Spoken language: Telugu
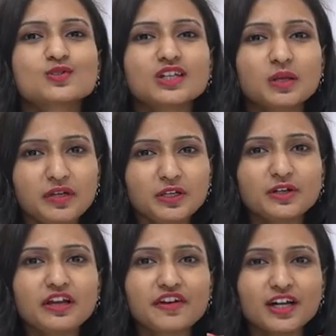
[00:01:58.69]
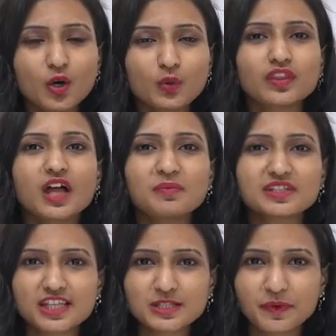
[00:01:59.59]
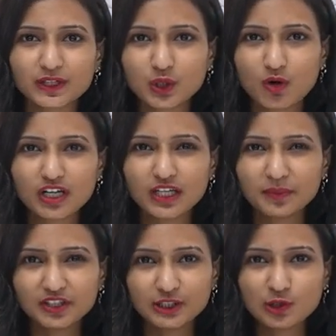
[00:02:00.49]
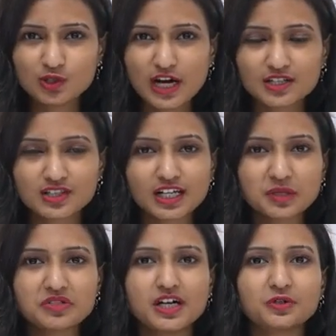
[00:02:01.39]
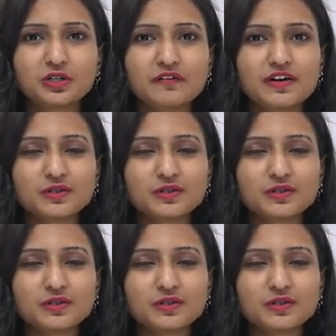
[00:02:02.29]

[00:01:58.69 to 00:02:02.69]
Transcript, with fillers: సో అలా మీరు కూడా ఎవరైనా కొత్తగా బిజినెస్ పెట్టుకోవాలి దీంట్లో స్టార్ట్ స్టార్ట్అప్ చేయాలనుకునే